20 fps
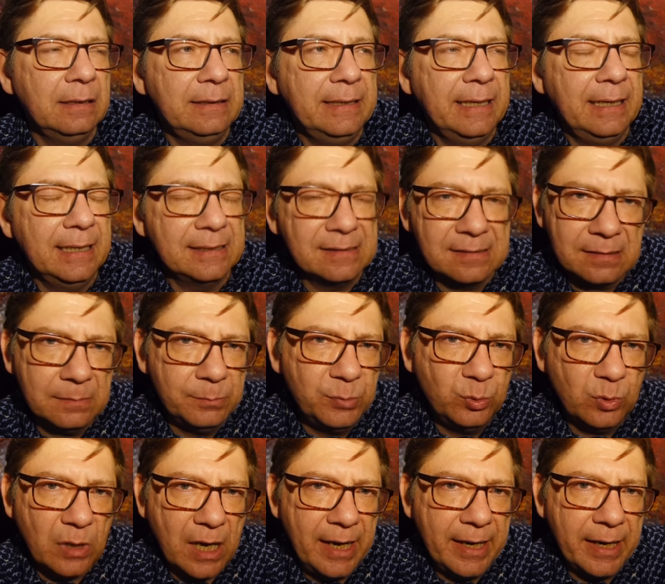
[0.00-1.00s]
Der letzte
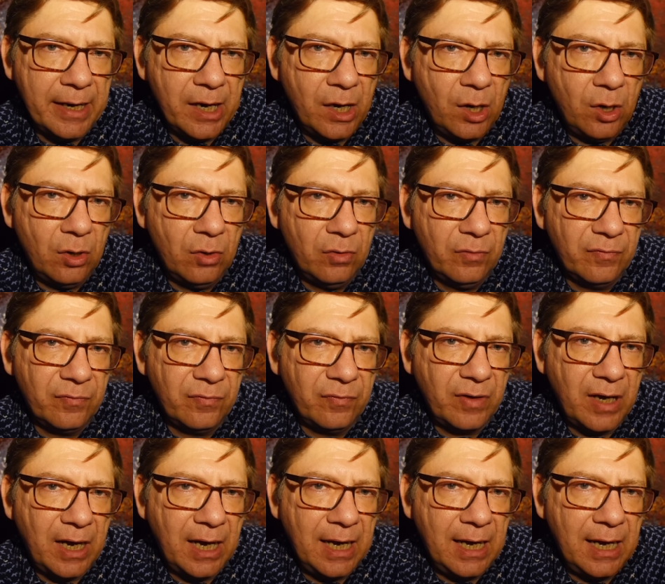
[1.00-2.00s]

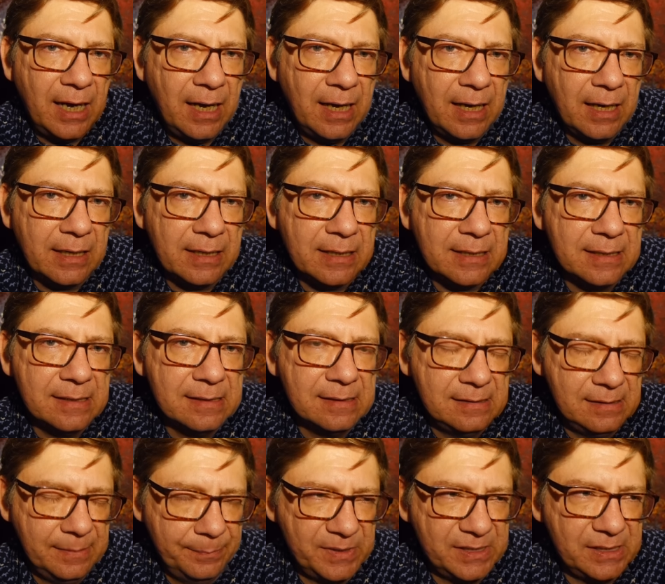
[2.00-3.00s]
Bucheinkauf hat
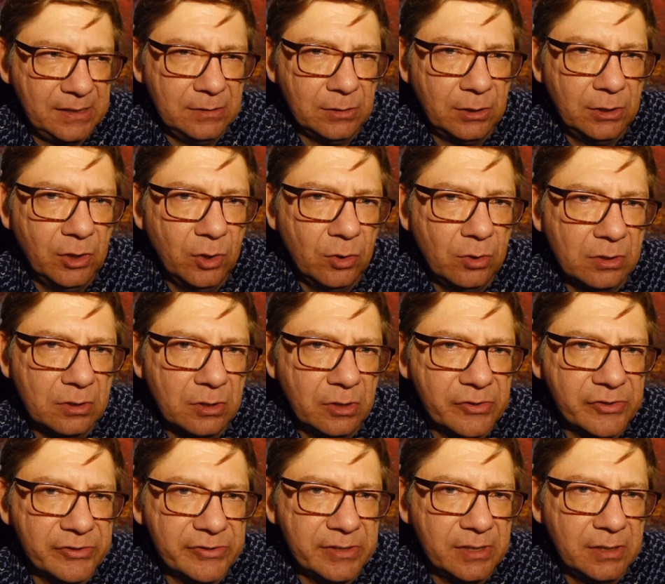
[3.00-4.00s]
70 Euro
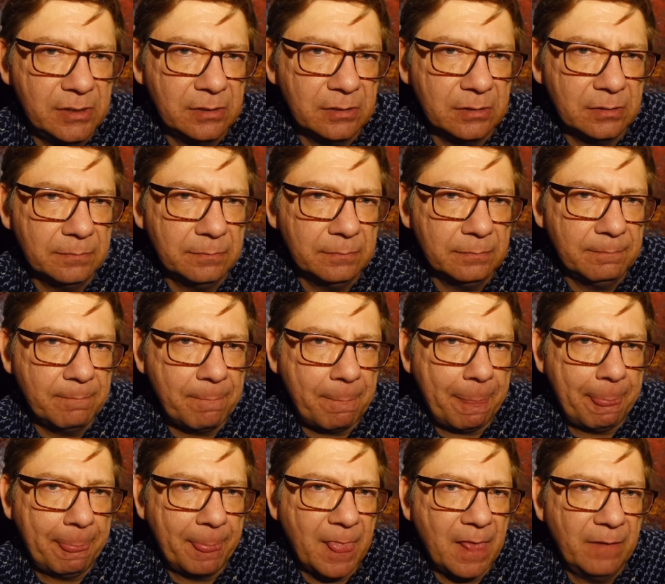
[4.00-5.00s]
gekostet,
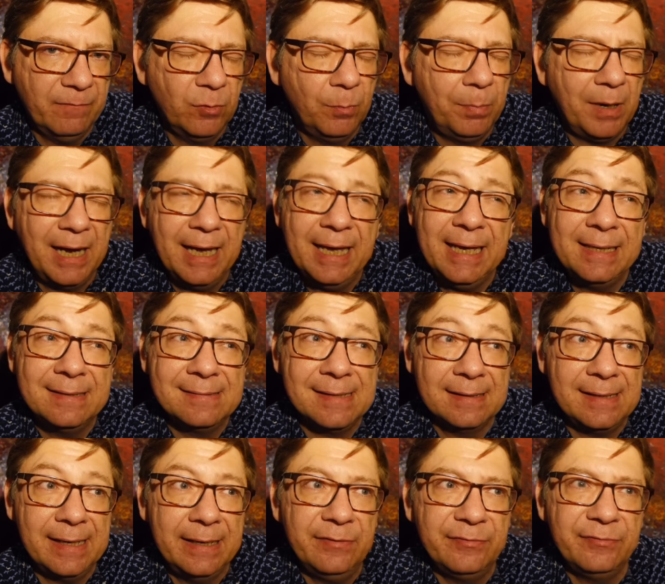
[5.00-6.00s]
wobei ich
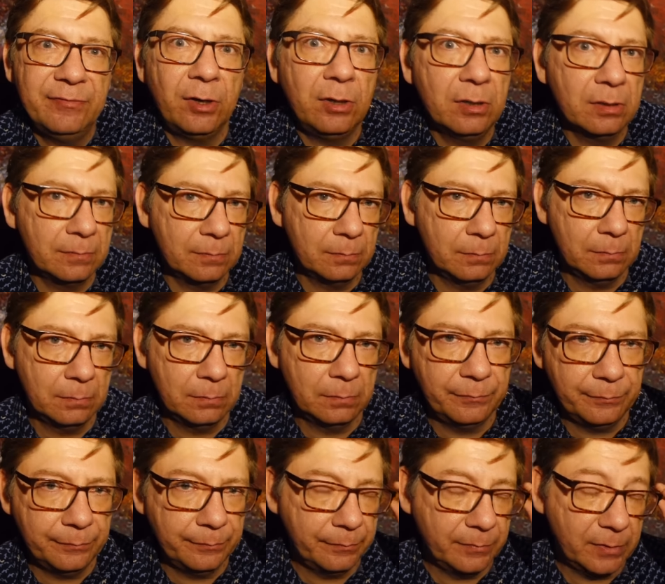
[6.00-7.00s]
seit elf Wochen
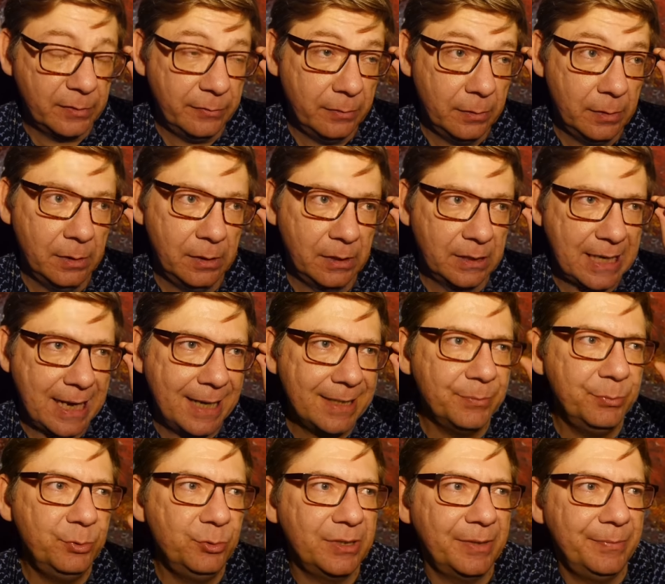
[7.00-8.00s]
äh,
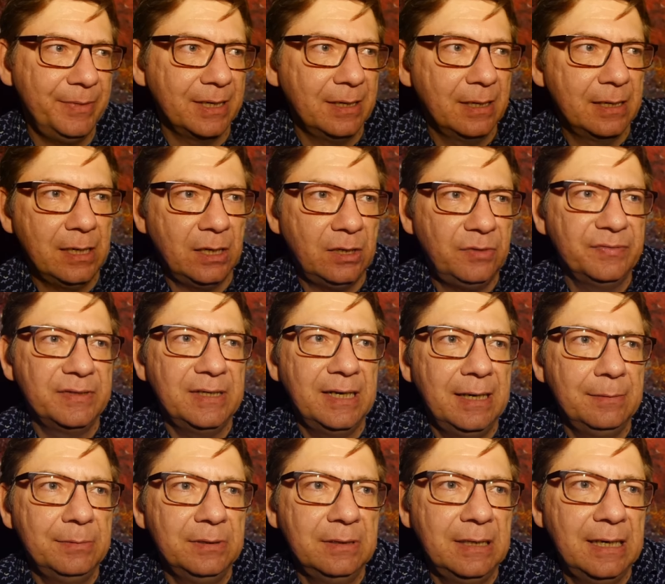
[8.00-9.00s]
keine Bücher mehr gekauft
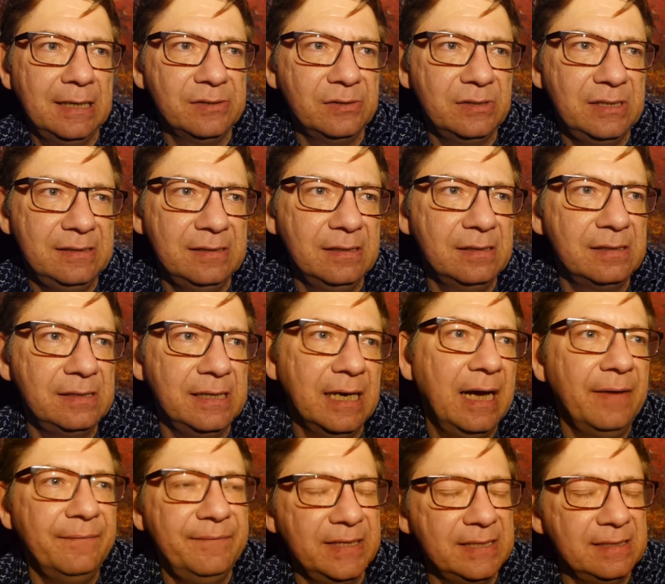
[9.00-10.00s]
habe. Also dieses
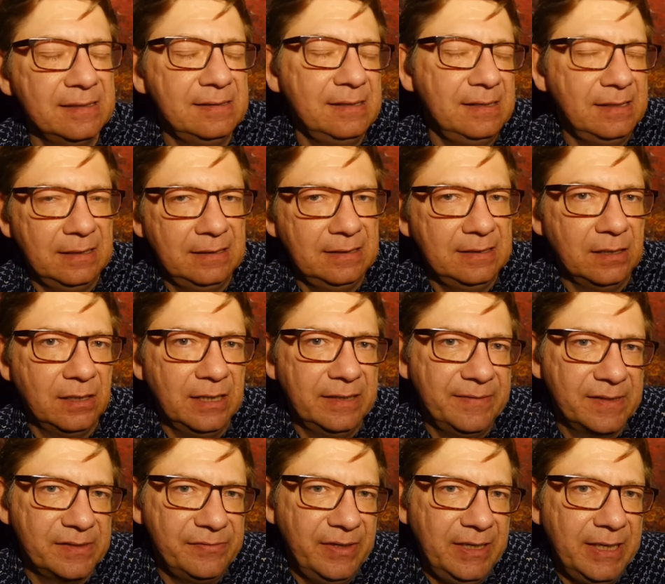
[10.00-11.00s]
Jahr wird es sicherlich auch
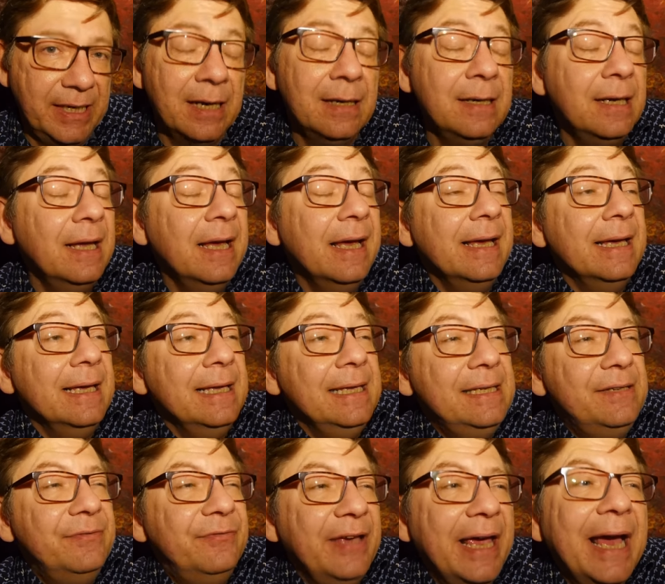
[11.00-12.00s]
etwas weniger.
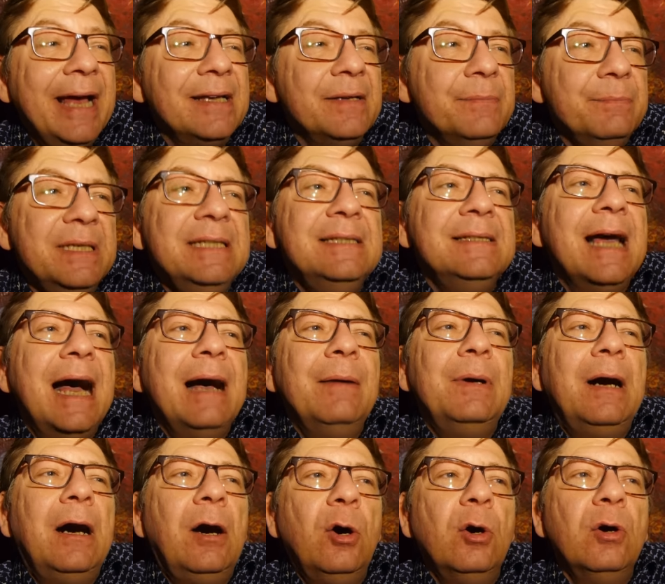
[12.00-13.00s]
Ich werde mich
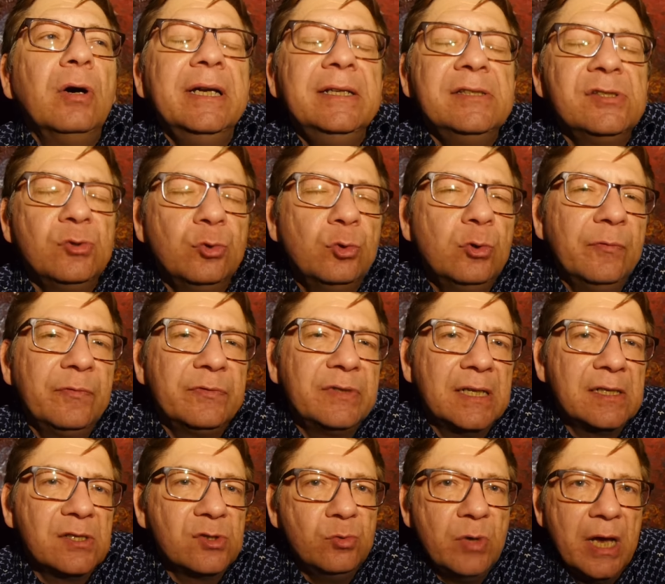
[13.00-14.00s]
aber auch in Zukunft
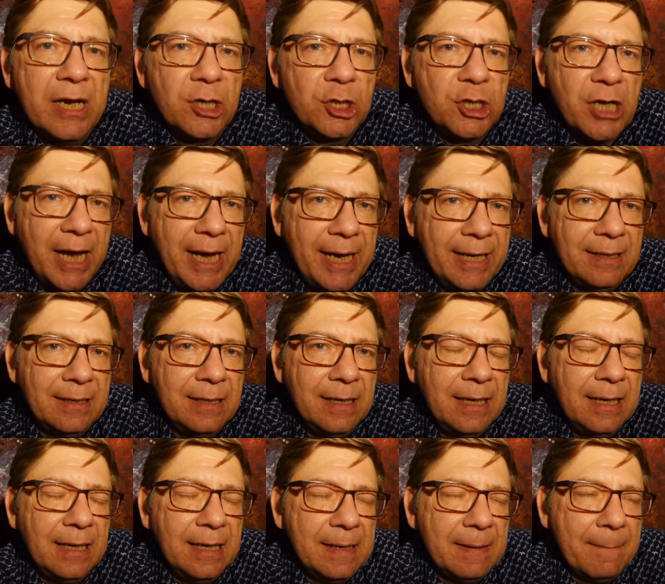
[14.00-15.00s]
dazu entscheiden,
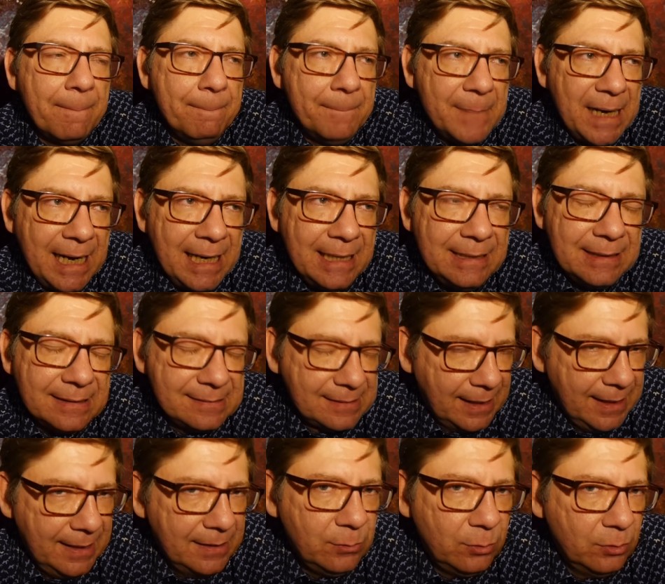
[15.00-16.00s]
mal das
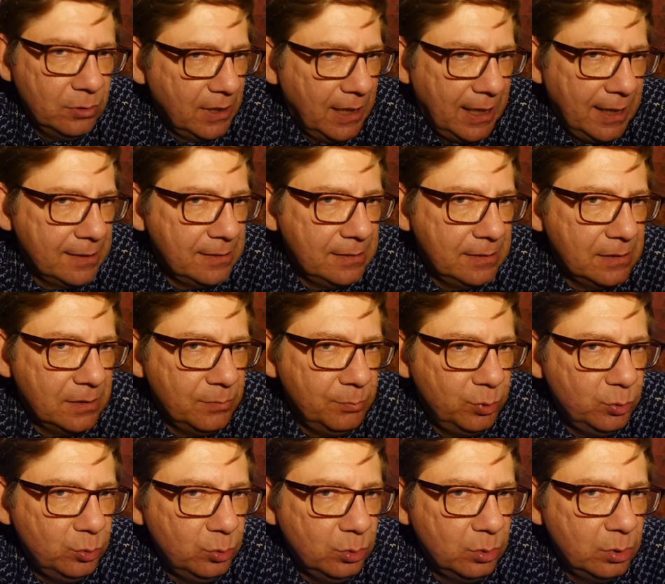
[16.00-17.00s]
eine oder andere
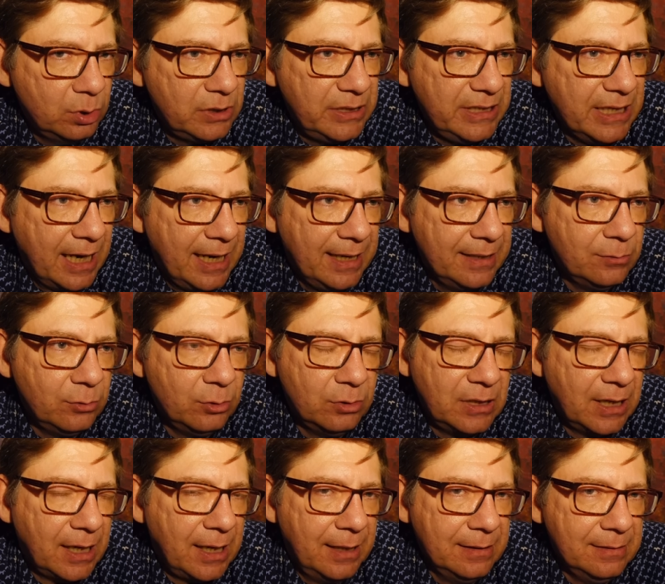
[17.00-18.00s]
Buch, die eine
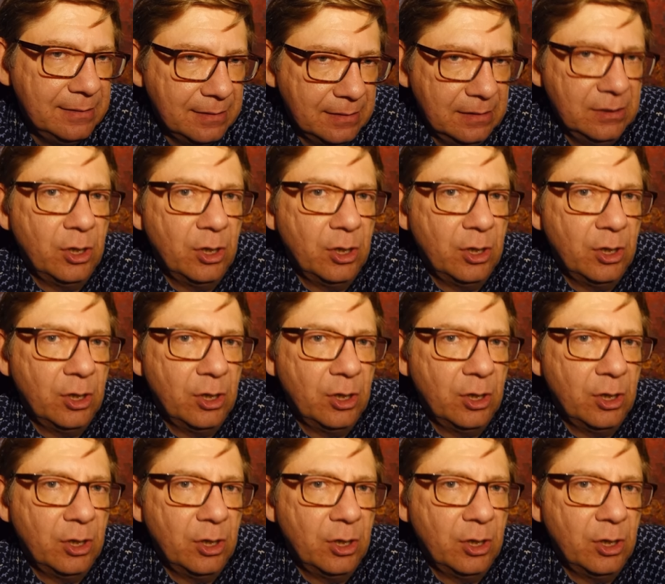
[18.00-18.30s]
oder andere